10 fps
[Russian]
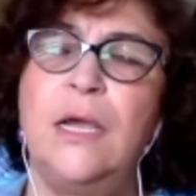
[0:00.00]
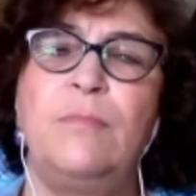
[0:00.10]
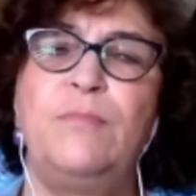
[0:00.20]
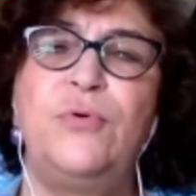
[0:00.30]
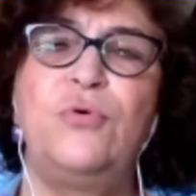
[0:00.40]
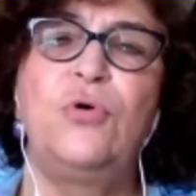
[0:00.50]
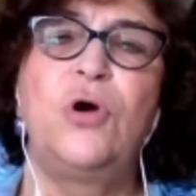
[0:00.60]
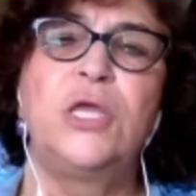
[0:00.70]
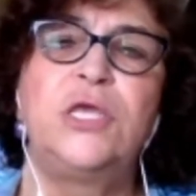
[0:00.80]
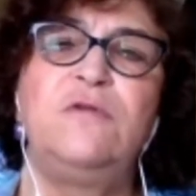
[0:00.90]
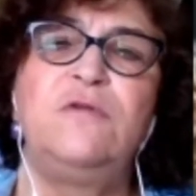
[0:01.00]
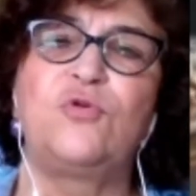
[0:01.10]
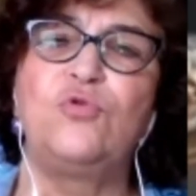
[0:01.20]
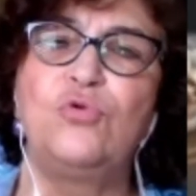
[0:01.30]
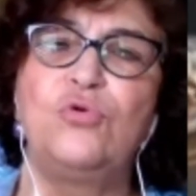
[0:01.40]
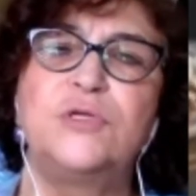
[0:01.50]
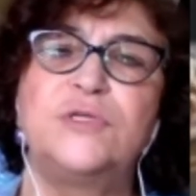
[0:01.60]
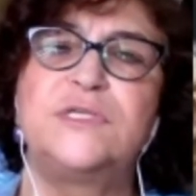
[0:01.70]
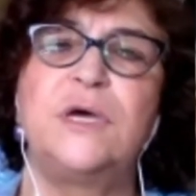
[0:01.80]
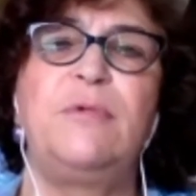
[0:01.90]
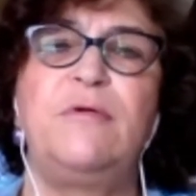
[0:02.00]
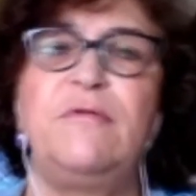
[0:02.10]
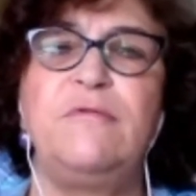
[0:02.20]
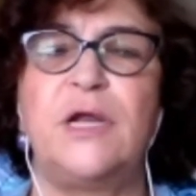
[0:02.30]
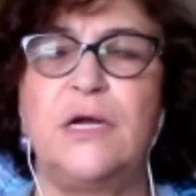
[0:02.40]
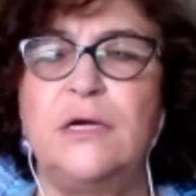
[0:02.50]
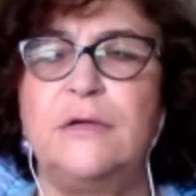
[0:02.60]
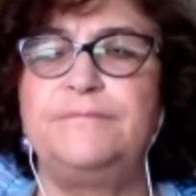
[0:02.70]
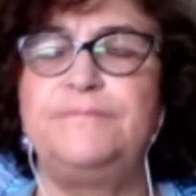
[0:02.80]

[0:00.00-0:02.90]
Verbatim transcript: по кивку с самого верха.